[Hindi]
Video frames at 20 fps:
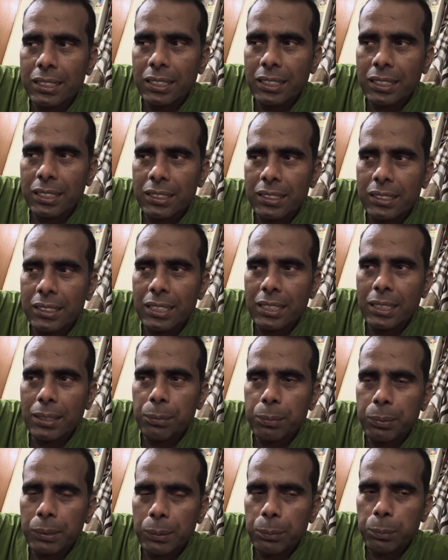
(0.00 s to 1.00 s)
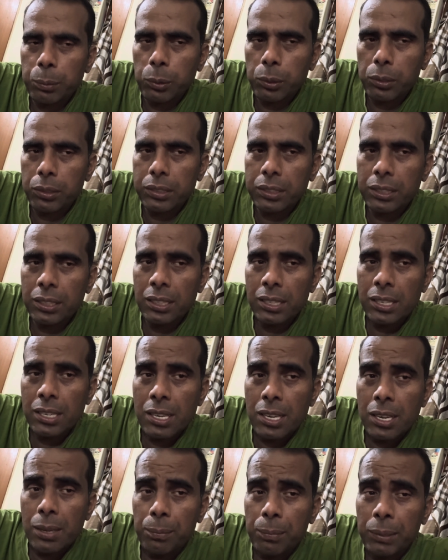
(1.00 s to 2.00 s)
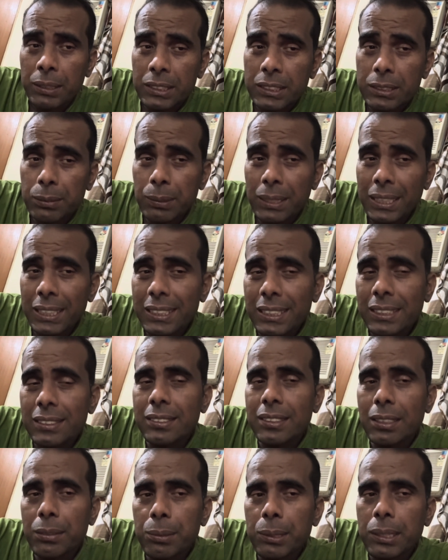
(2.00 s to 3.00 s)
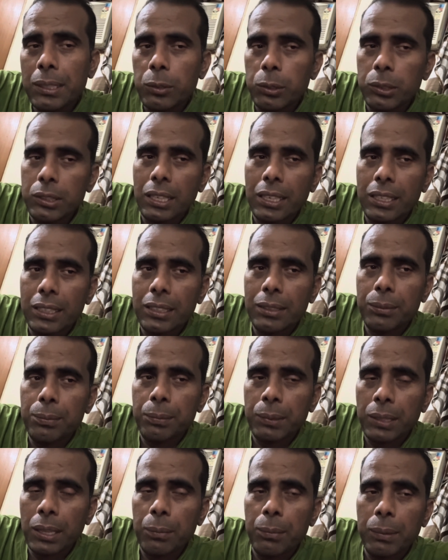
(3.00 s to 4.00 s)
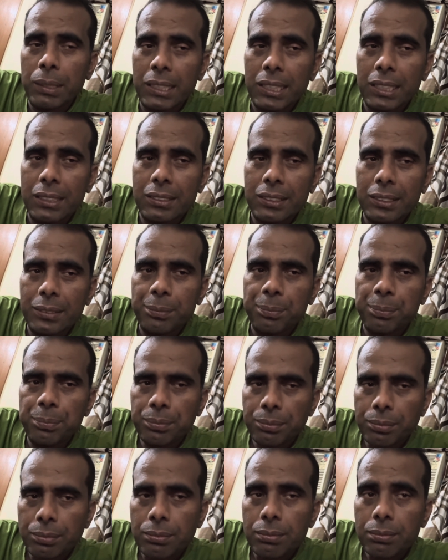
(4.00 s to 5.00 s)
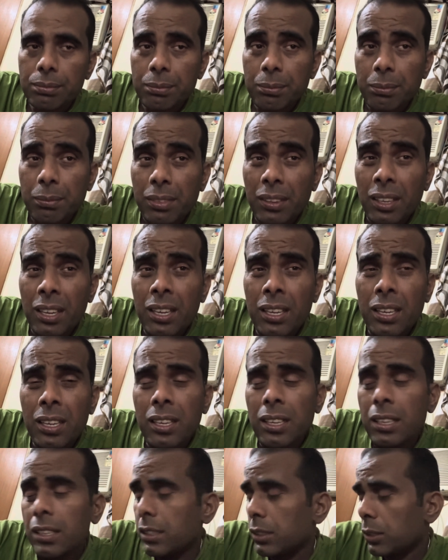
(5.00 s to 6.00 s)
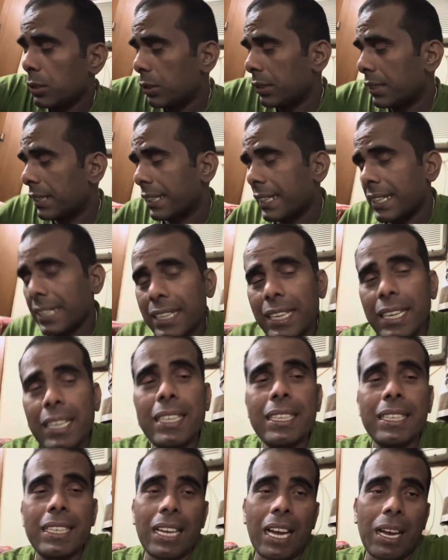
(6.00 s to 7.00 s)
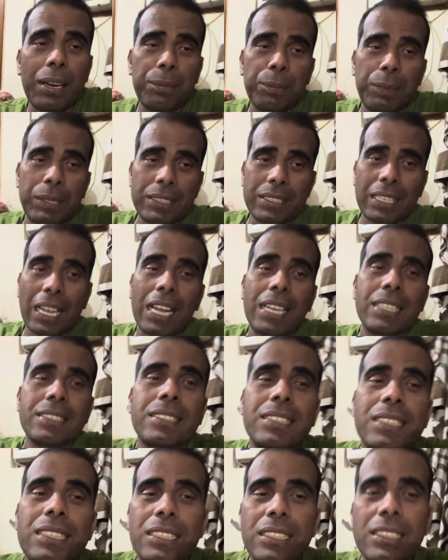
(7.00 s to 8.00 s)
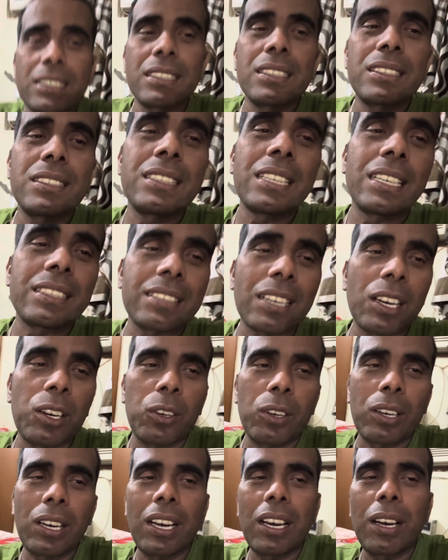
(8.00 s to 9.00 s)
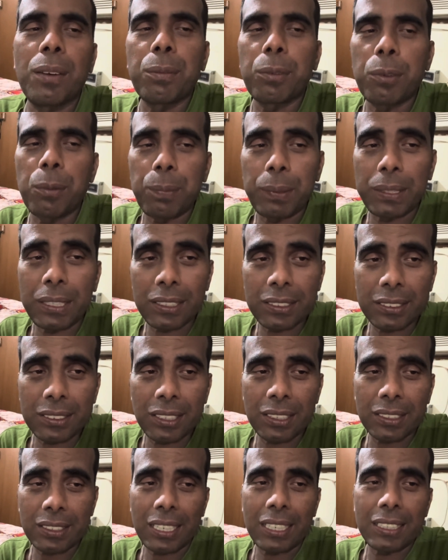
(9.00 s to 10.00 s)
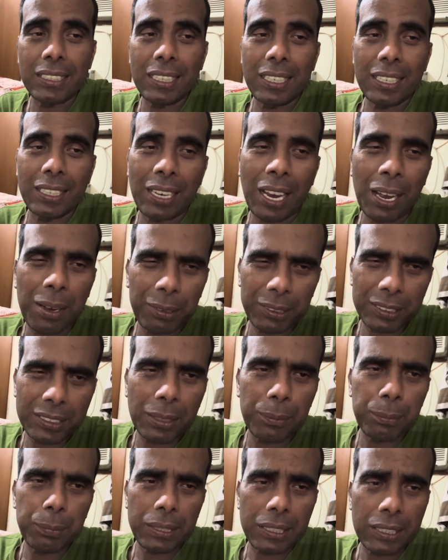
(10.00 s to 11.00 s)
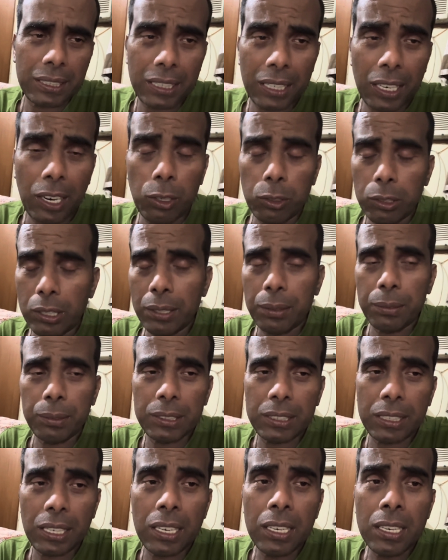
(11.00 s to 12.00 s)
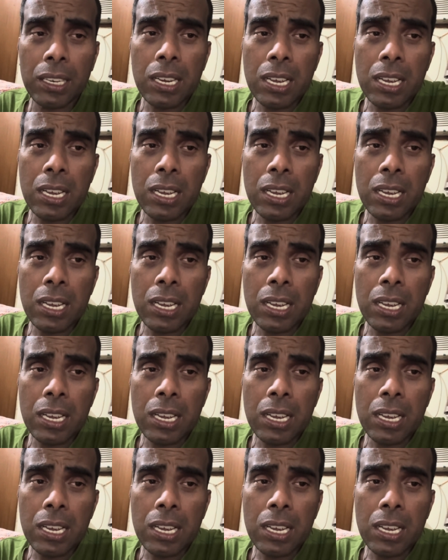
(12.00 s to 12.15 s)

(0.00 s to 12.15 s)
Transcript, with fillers: थर्ड डे फिर फोर्थ पंचमी के दिन से भीड़ हो जाएगी मतलब मंडे से तो देखिए क्या बनता है सीन जैसा होगा आपको पता चलता ही है यहाँ इतना भीड़ क्राउड है इतना